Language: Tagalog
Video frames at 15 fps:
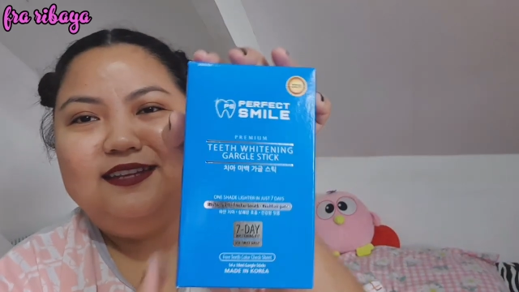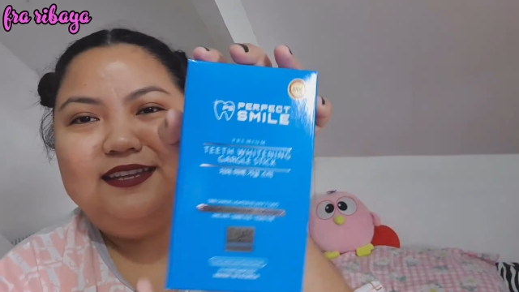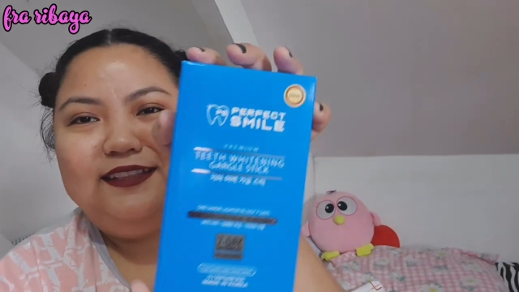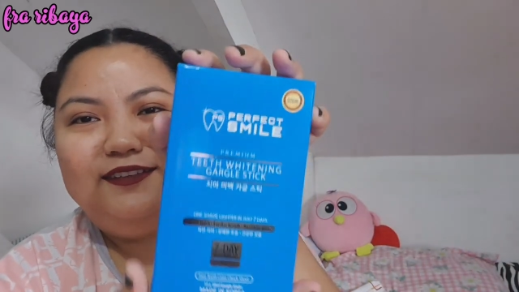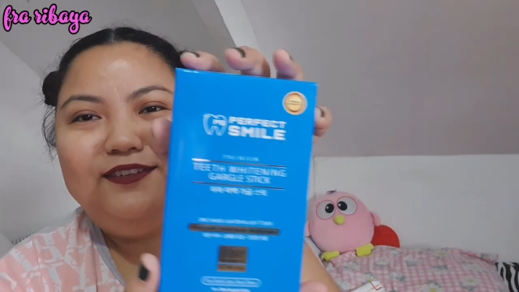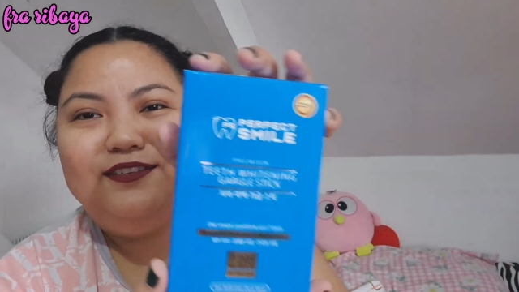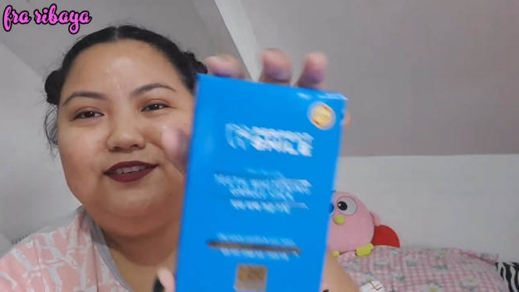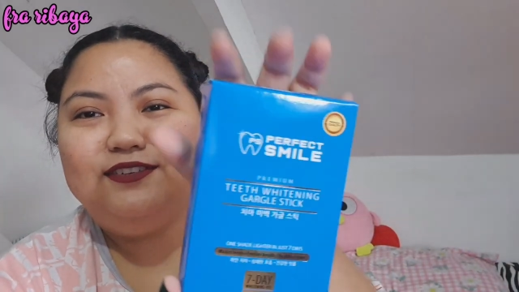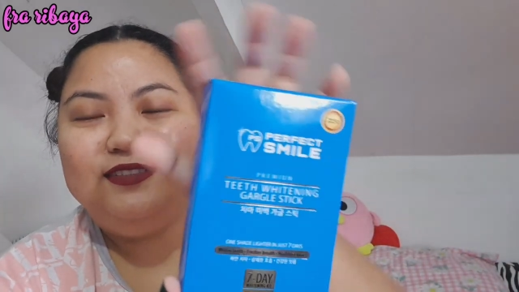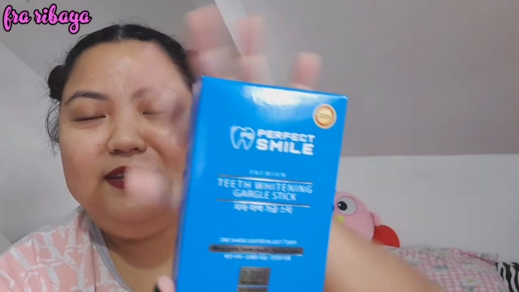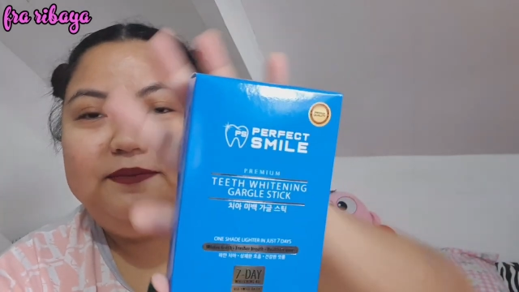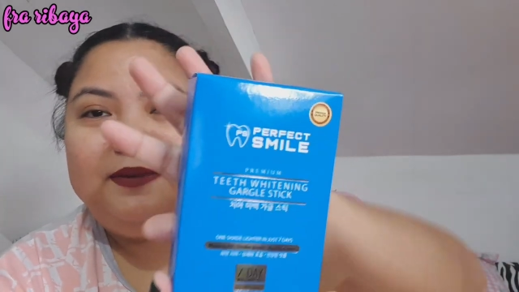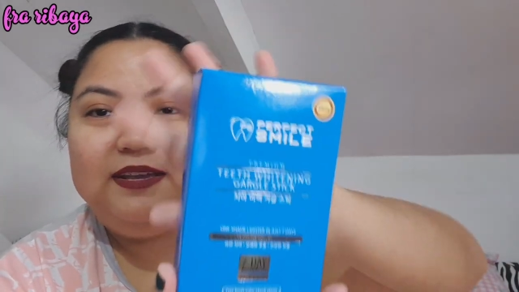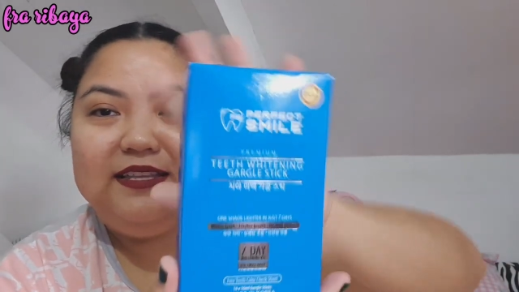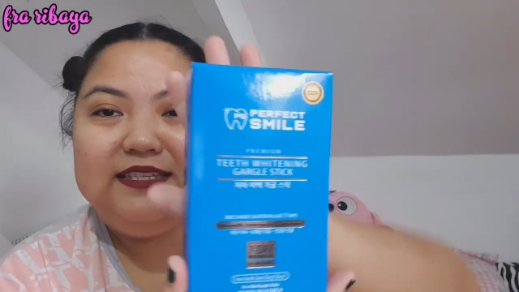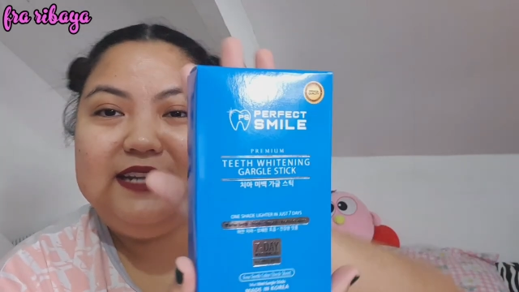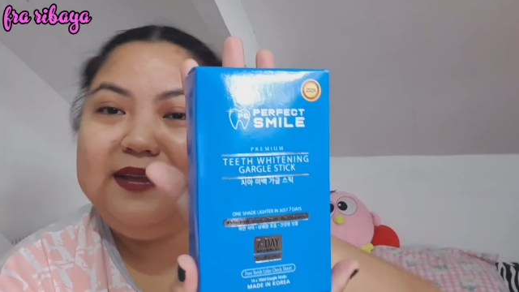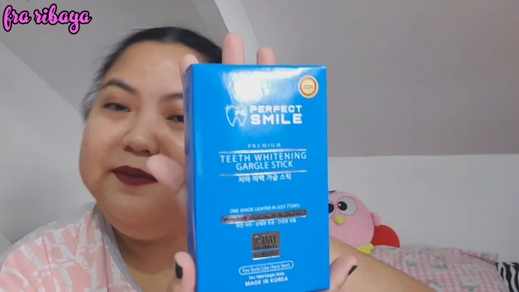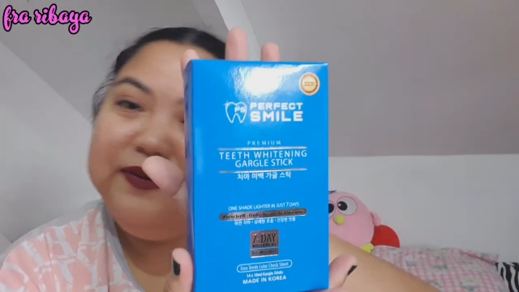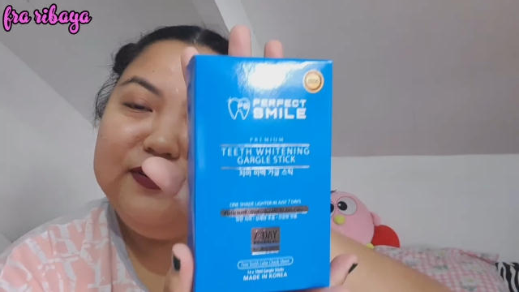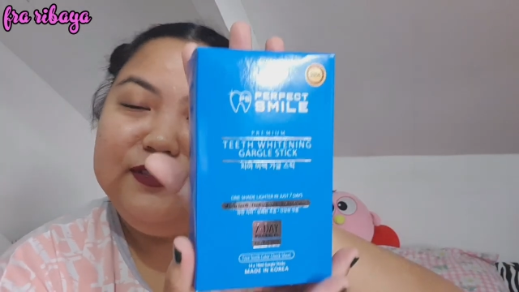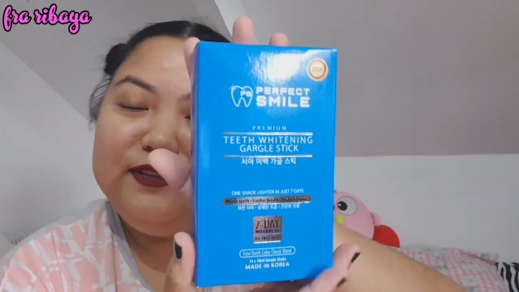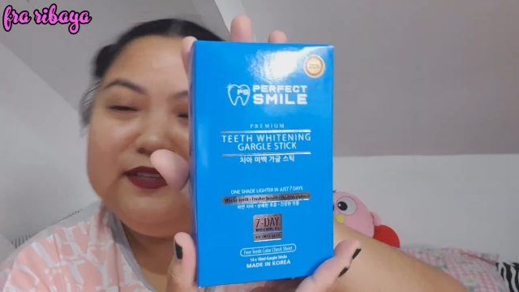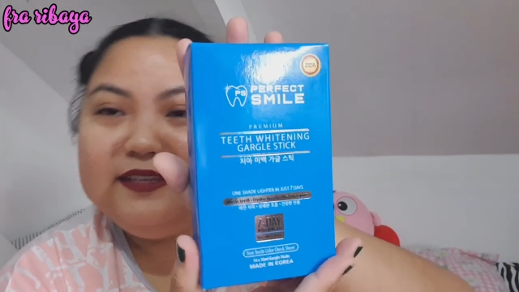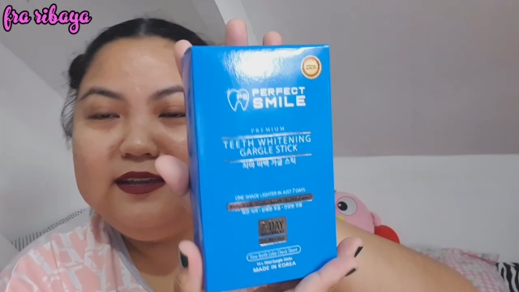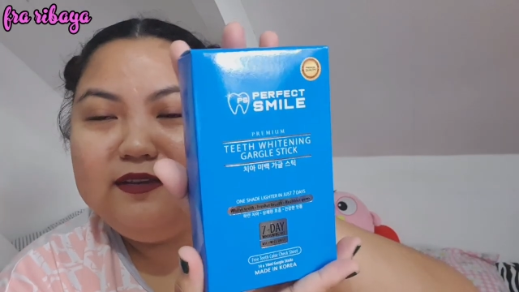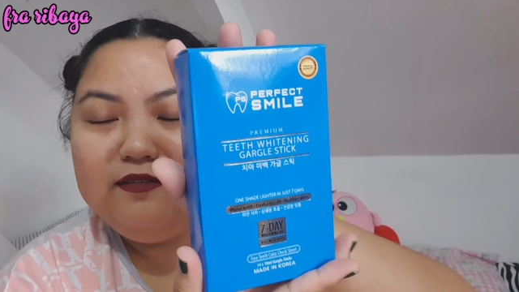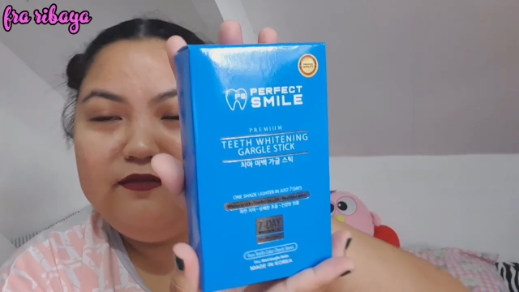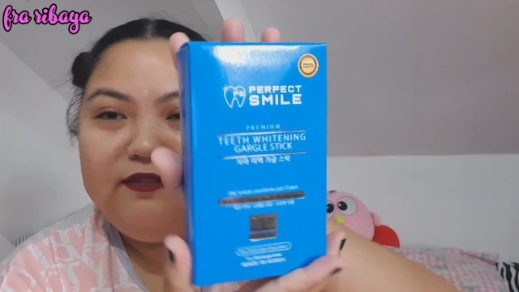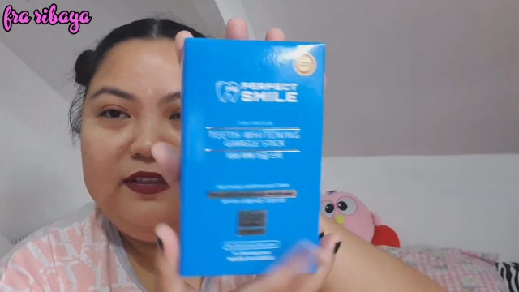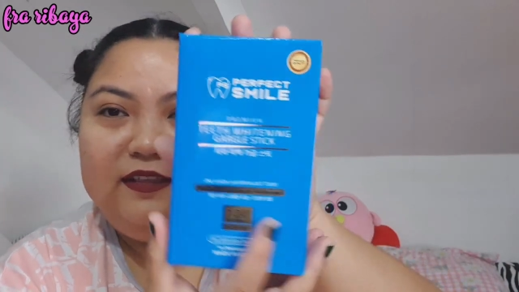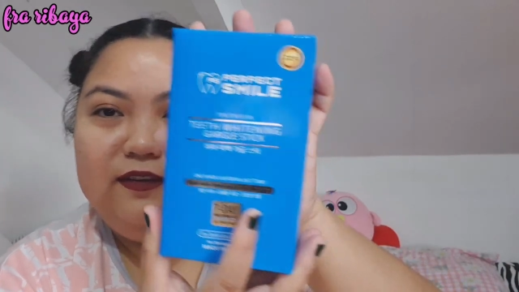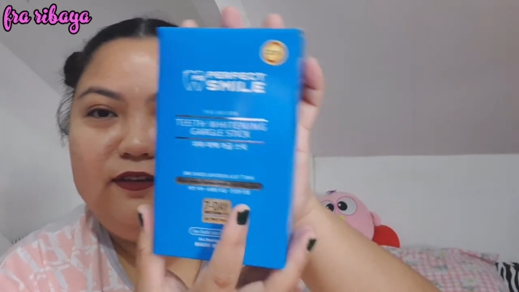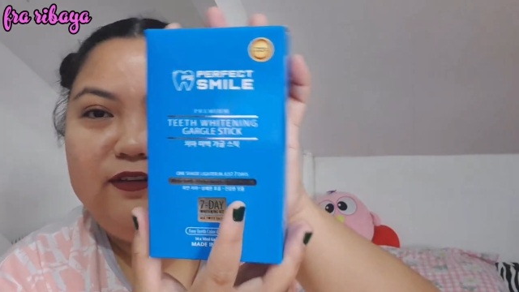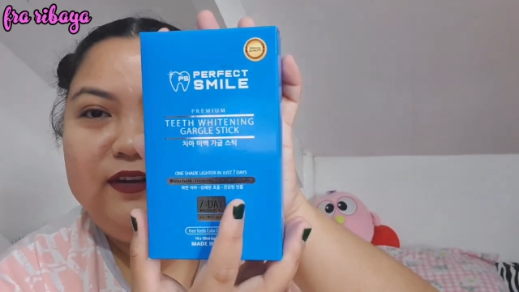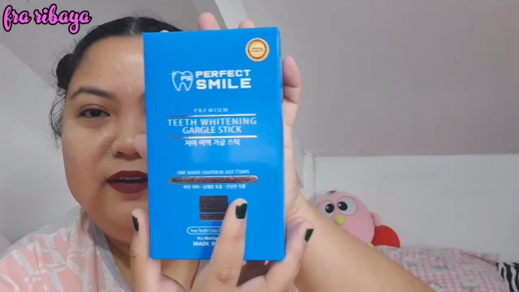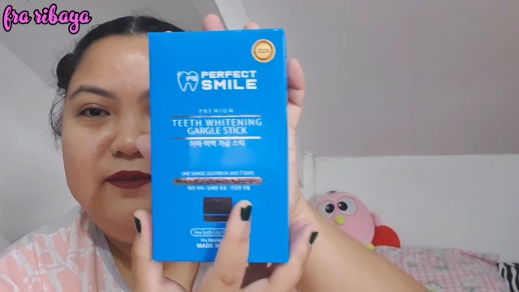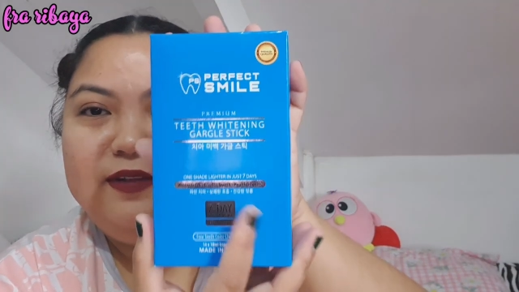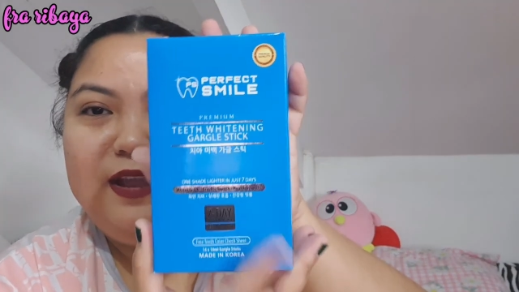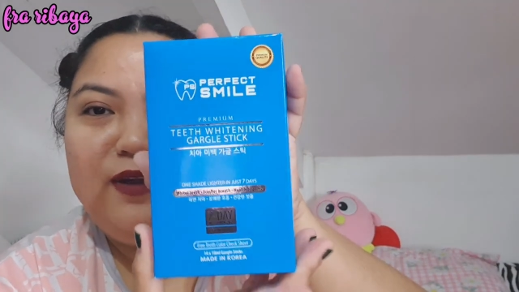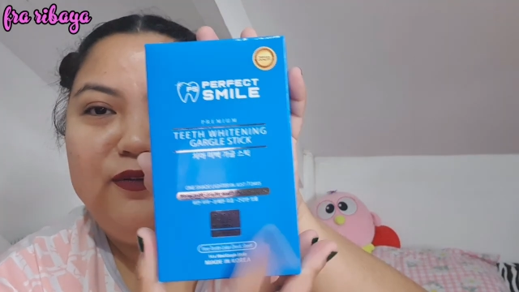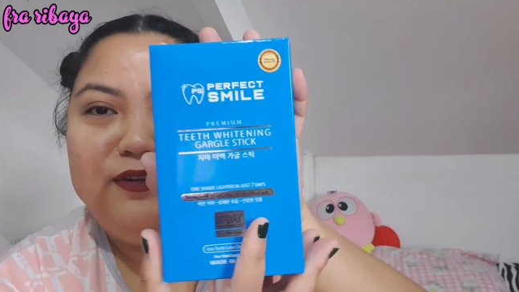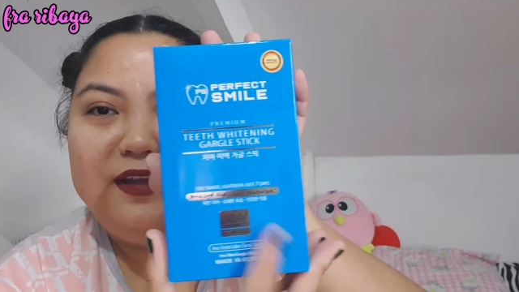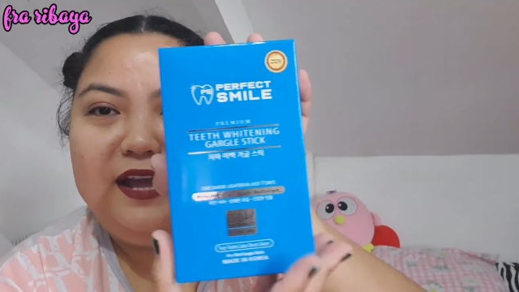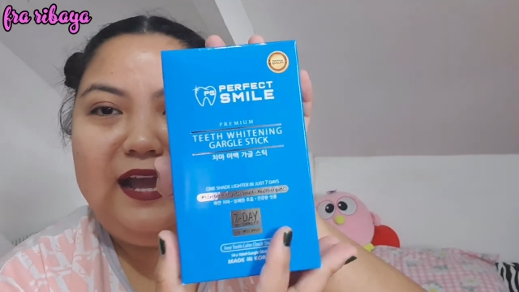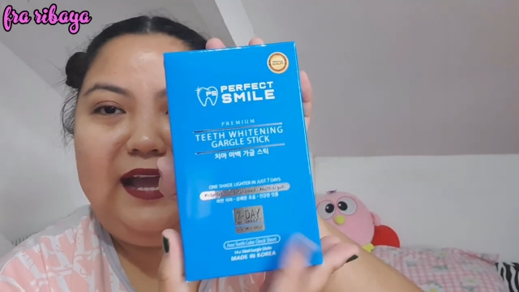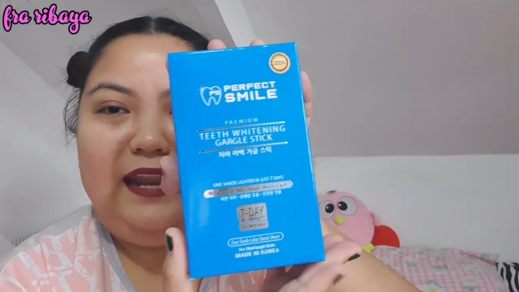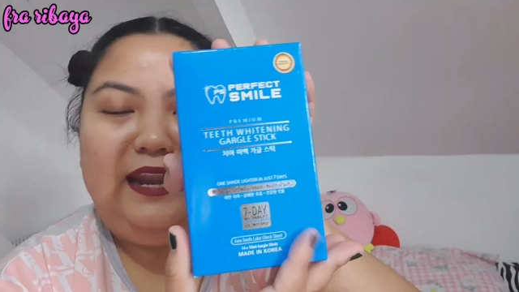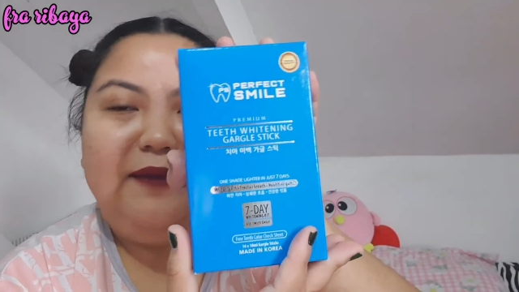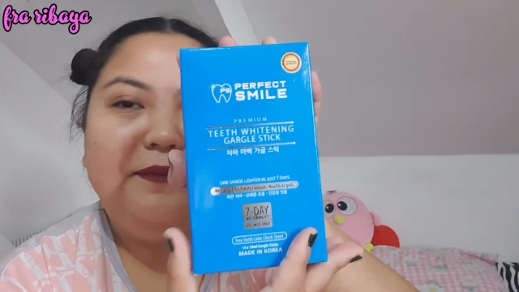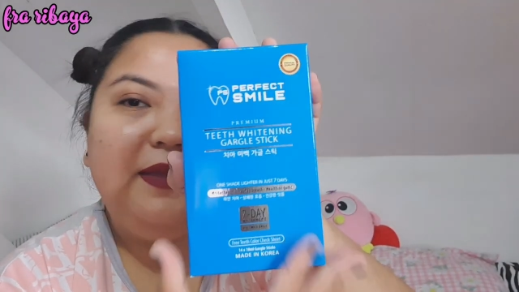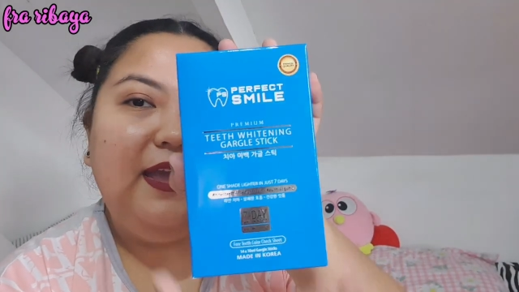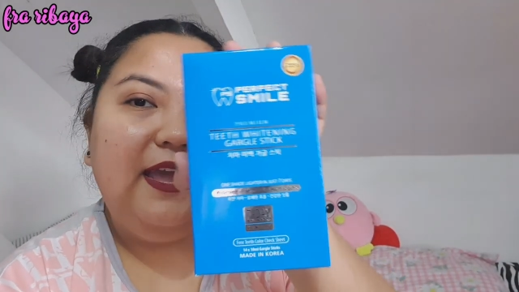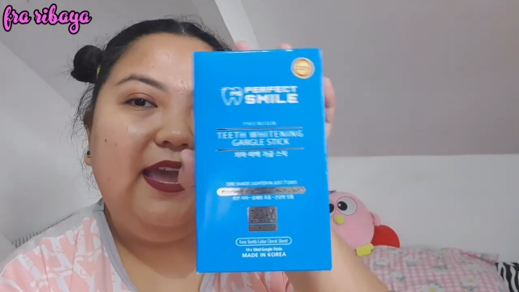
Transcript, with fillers: Ito, di ba sinabi ko to sa video ko na wala akong nahanap.